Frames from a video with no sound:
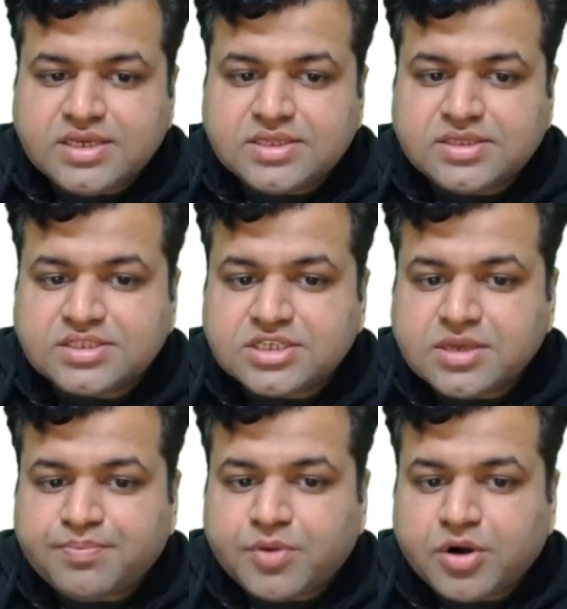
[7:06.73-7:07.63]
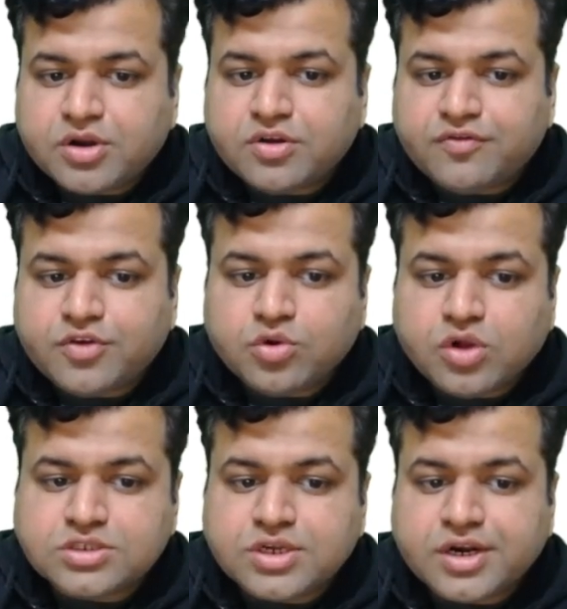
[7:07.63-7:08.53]
दिस इज अ प्रोडक्ट ऑफ टू
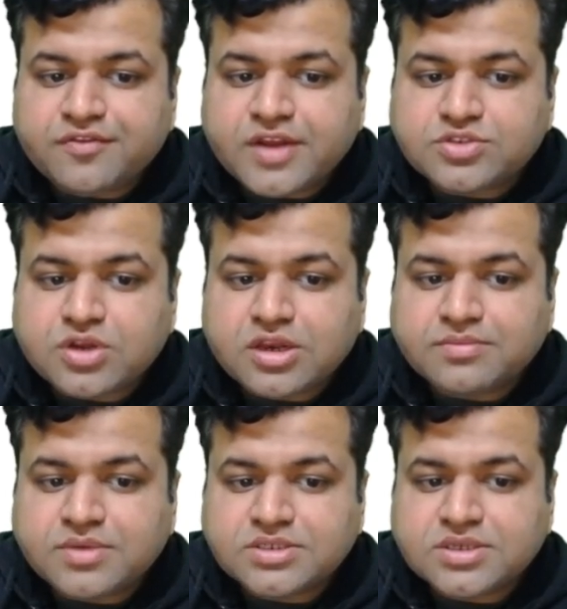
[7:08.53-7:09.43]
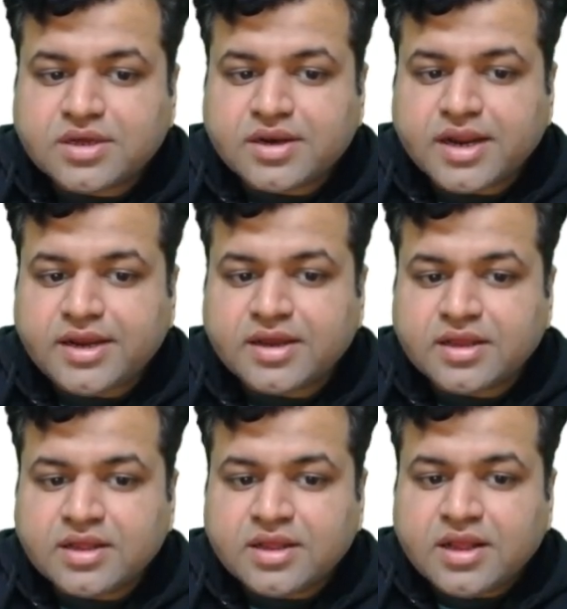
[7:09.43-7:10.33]
कॉन्जर्वेटिव नेचुरल नंबर्स राइट
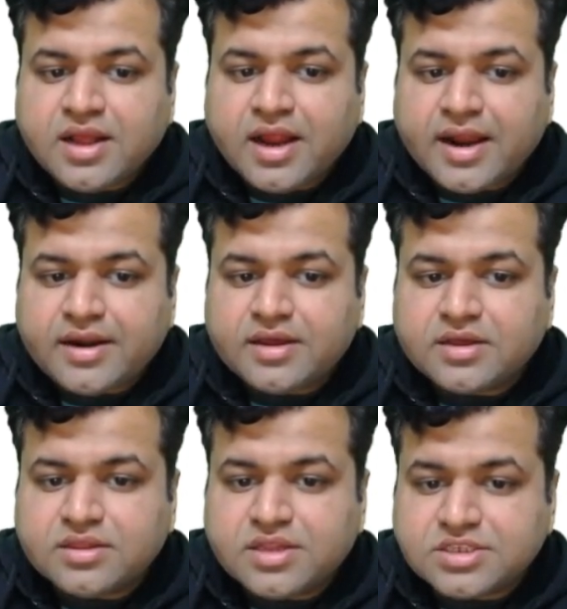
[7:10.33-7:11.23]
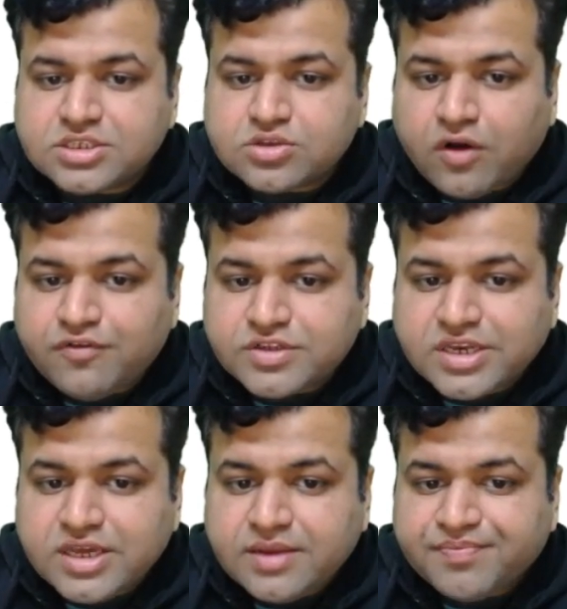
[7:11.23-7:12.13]
एंड दिस इज
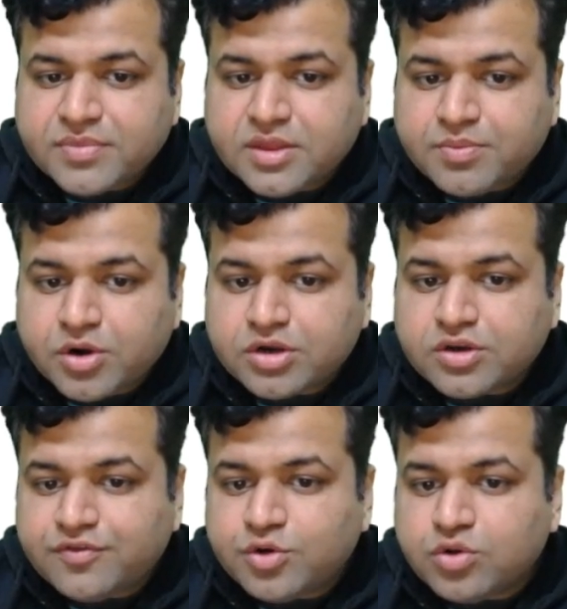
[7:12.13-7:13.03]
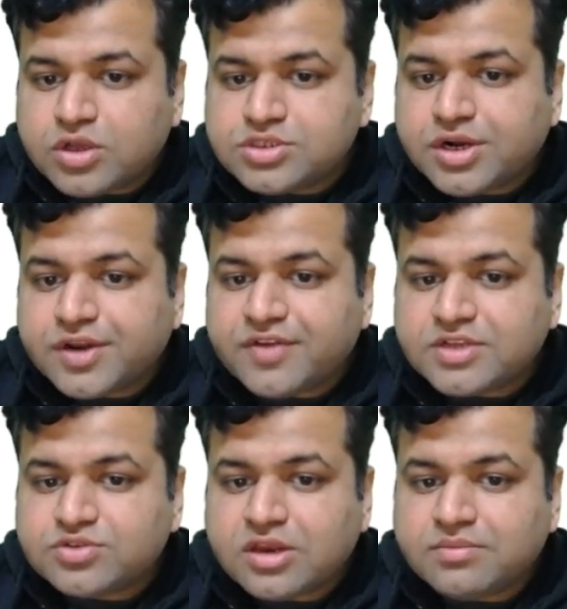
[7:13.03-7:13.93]
ऑब्वियसली द प्रोडक्ट ऑफ टू कॉन्जर्वेटिव
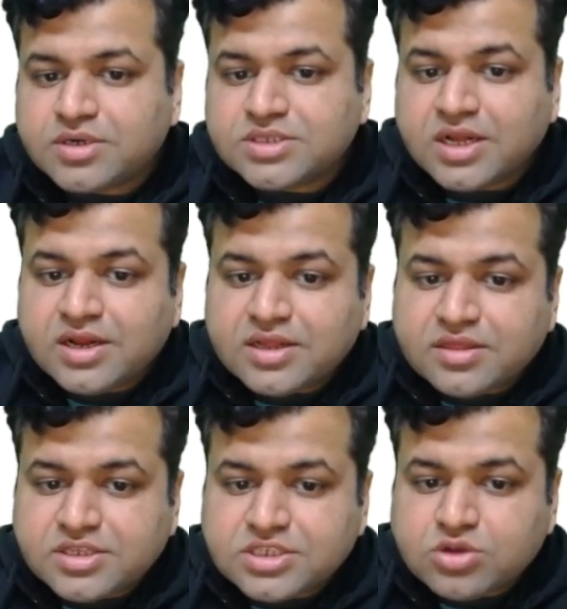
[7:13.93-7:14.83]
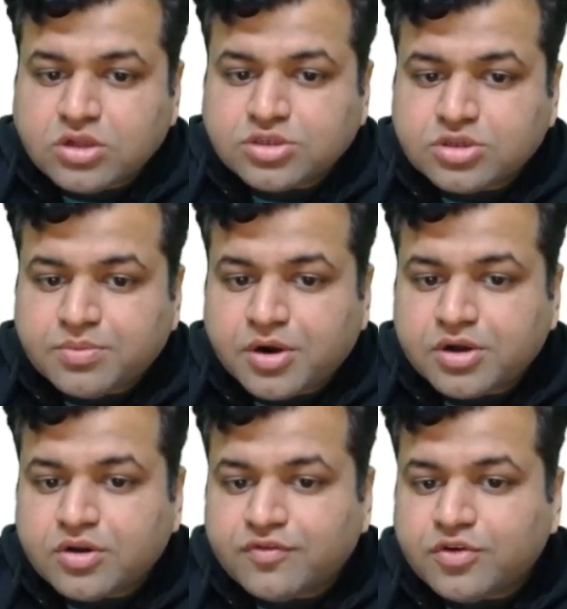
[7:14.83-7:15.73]
नेचुरल नंबर्स दिस इज ऑल्सो द
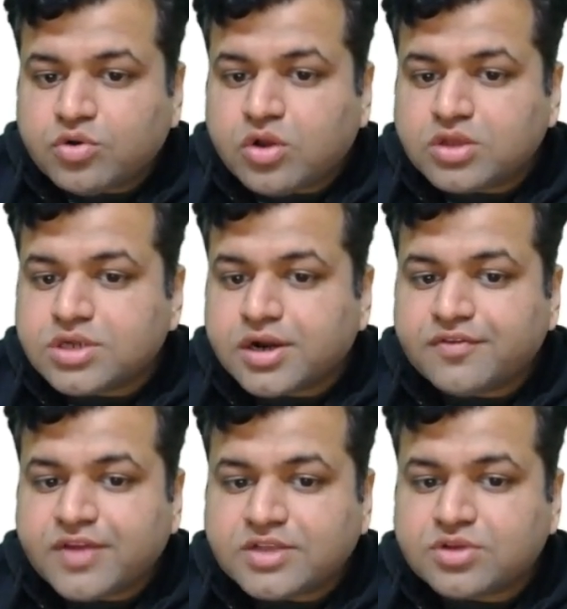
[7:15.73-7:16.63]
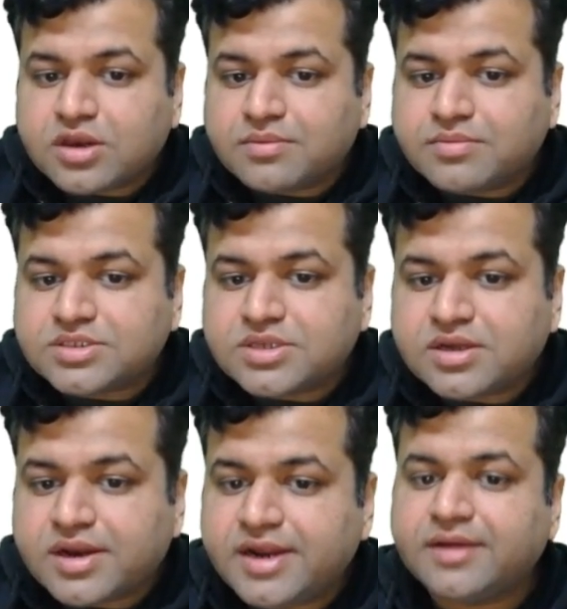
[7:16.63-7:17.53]
प्रोडक्ट ऑफ टू कॉन्जर्वेटिव नेचुरल नंबर्स
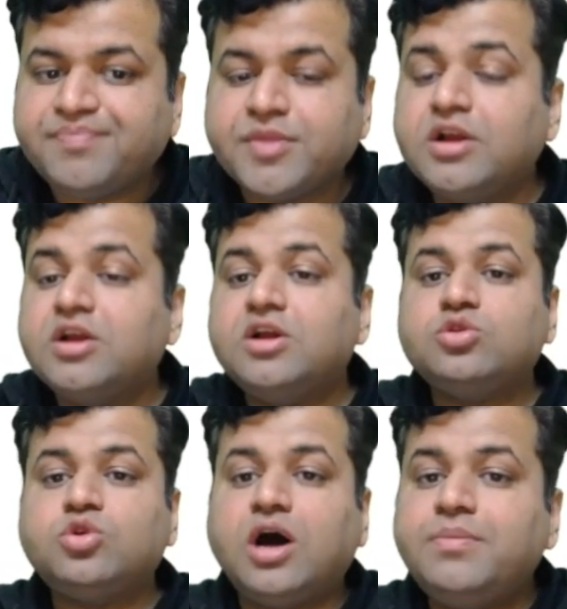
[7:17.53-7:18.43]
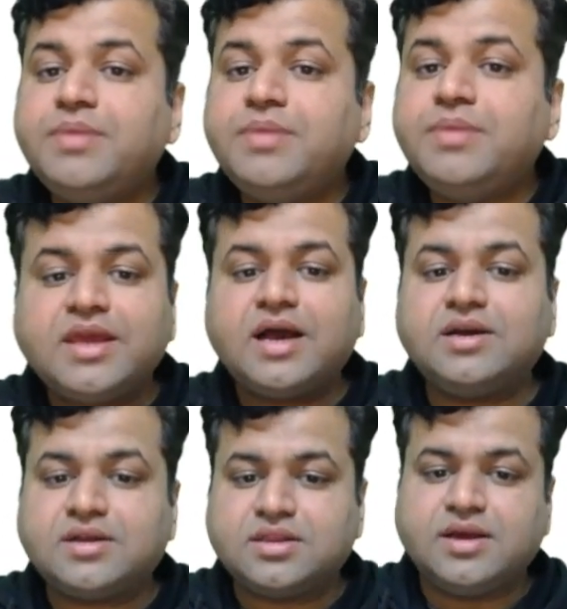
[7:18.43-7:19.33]
राइट तो अभी हमने क्या
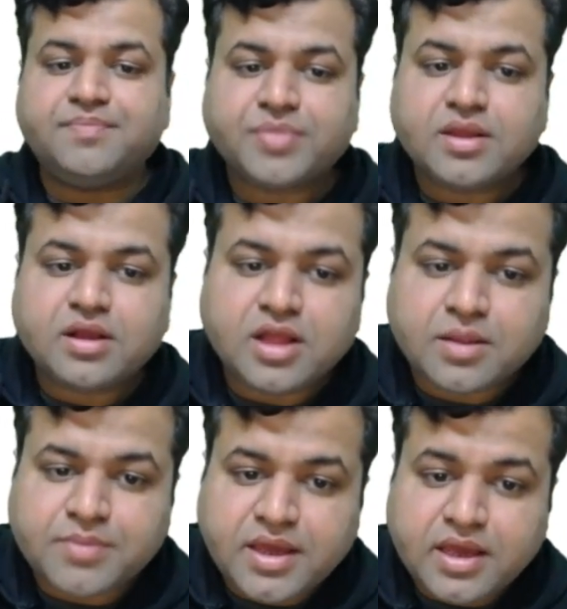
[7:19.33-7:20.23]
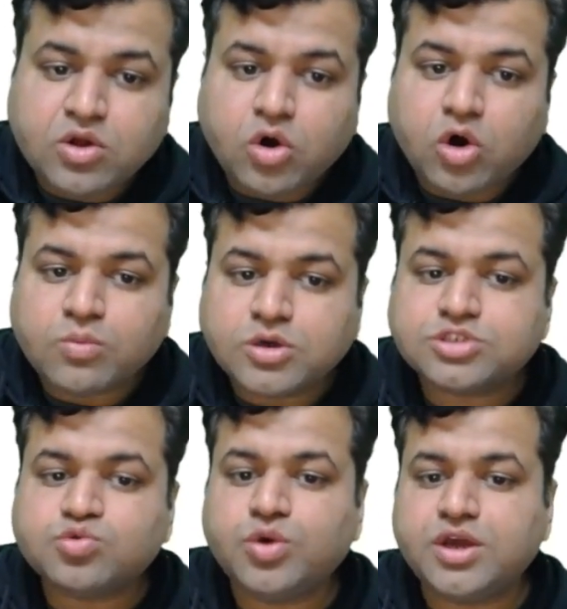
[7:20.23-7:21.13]
कर दिया हमने एक
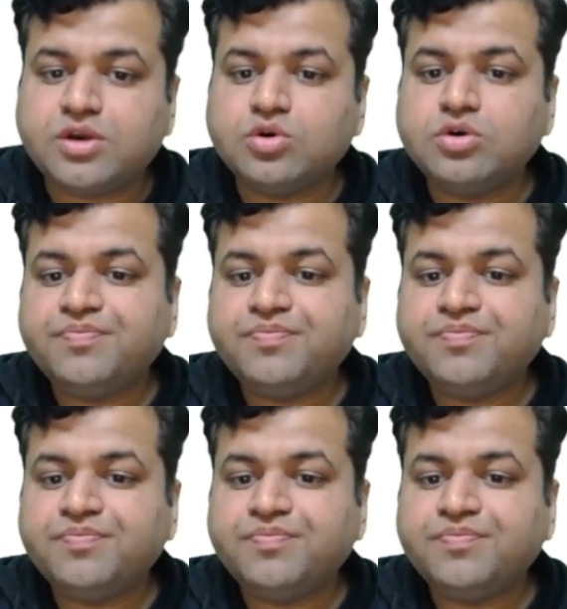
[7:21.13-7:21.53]
ऑलमोस्ट स्क्वेयर को